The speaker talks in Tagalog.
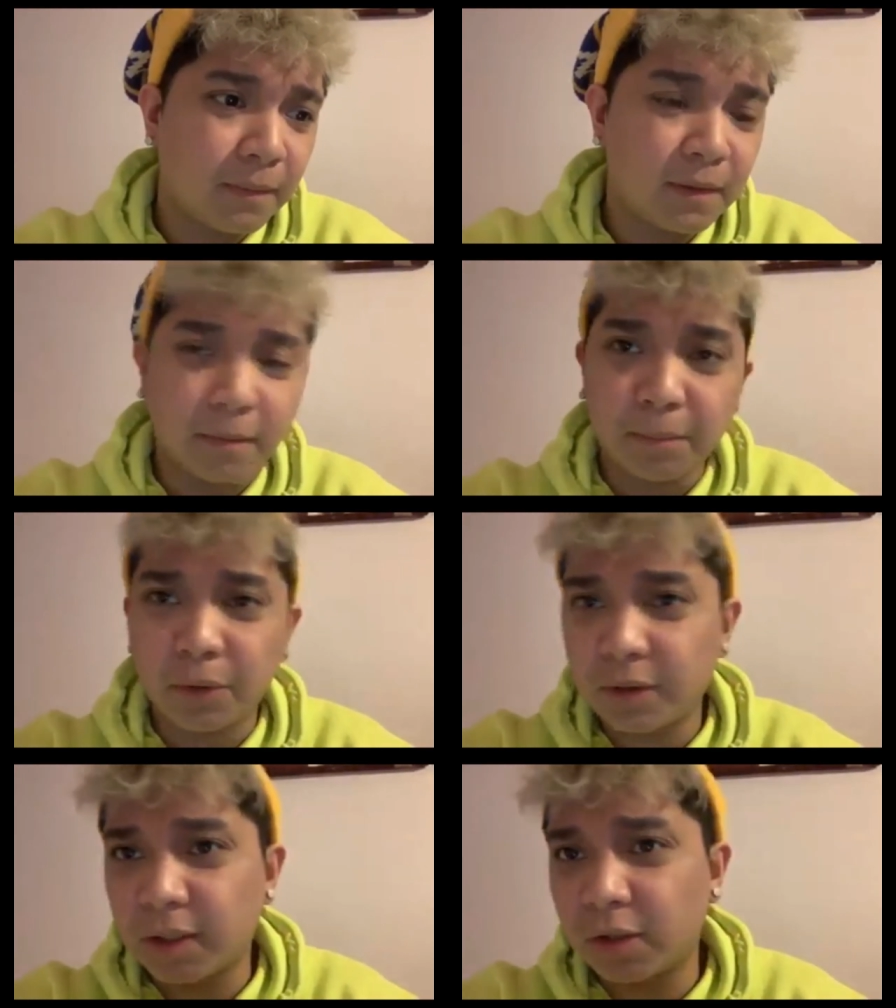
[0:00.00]
sa
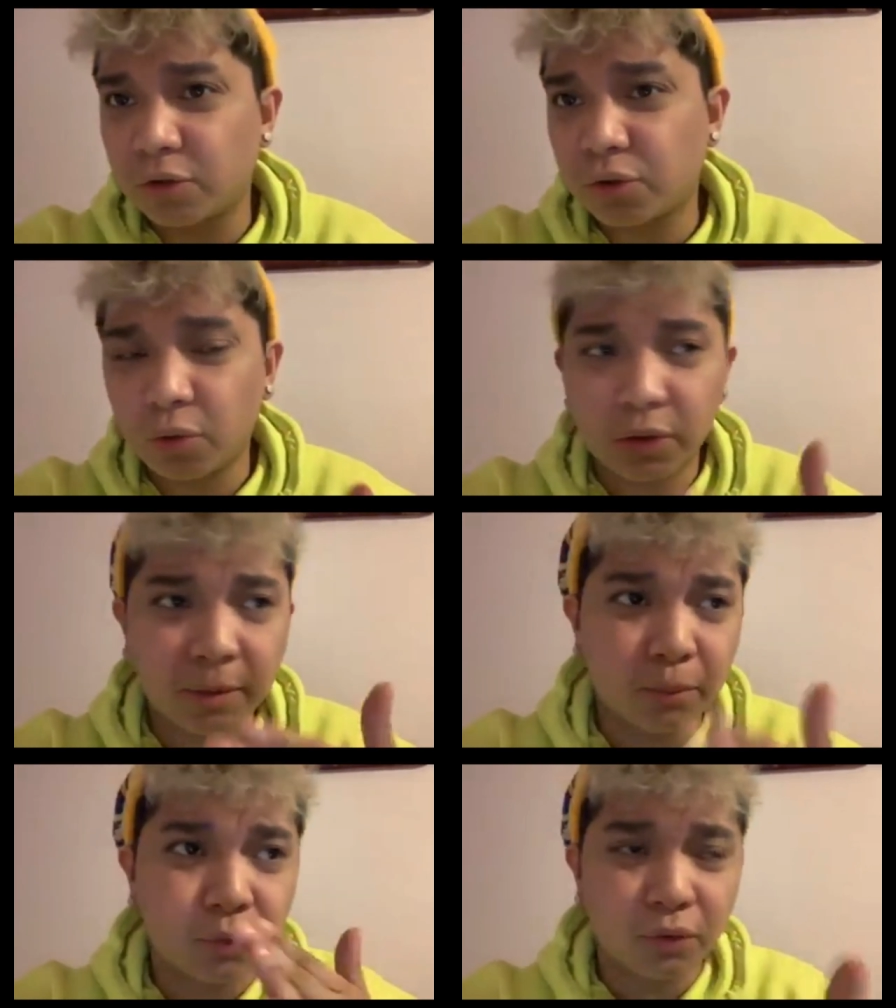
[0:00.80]
point na gusto kong
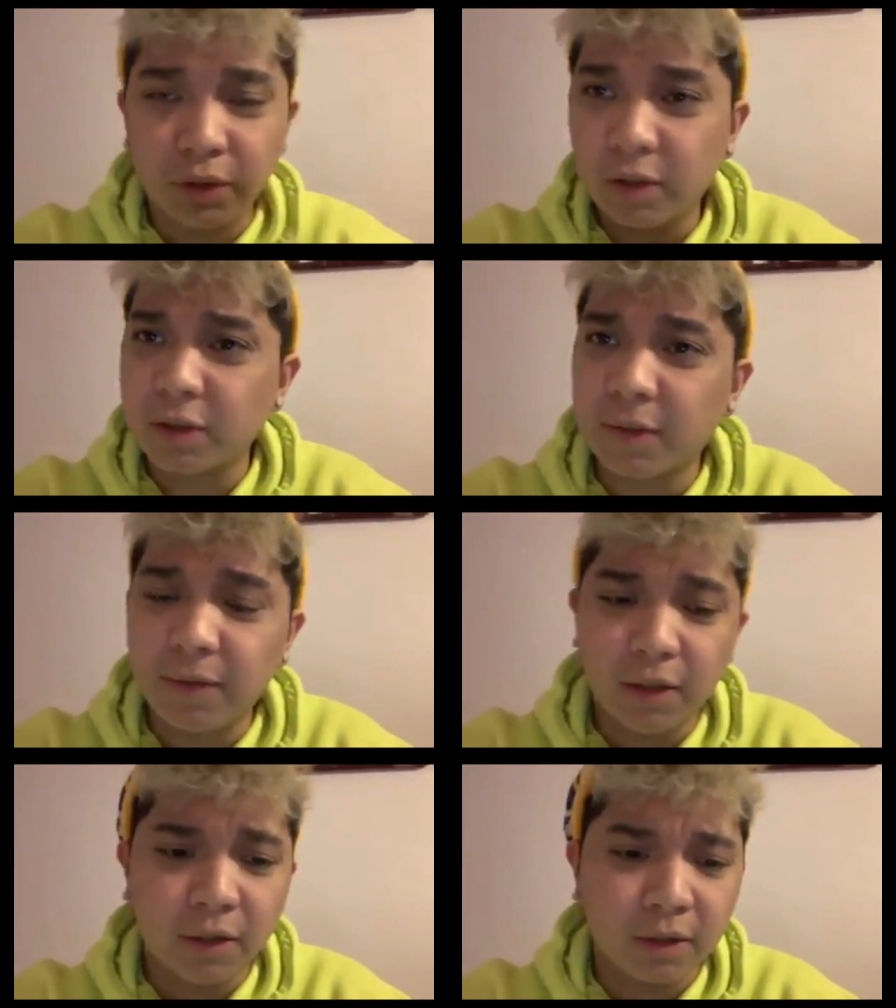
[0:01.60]
ipunto dito sa
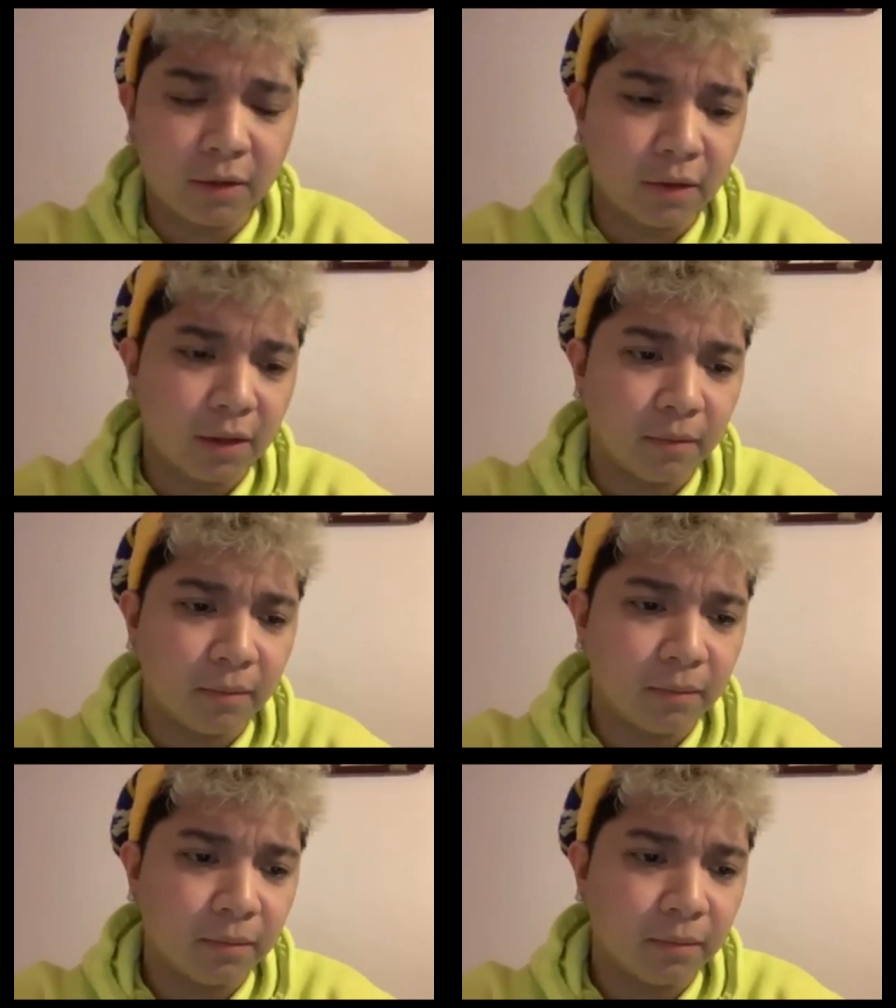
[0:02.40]
video na to um,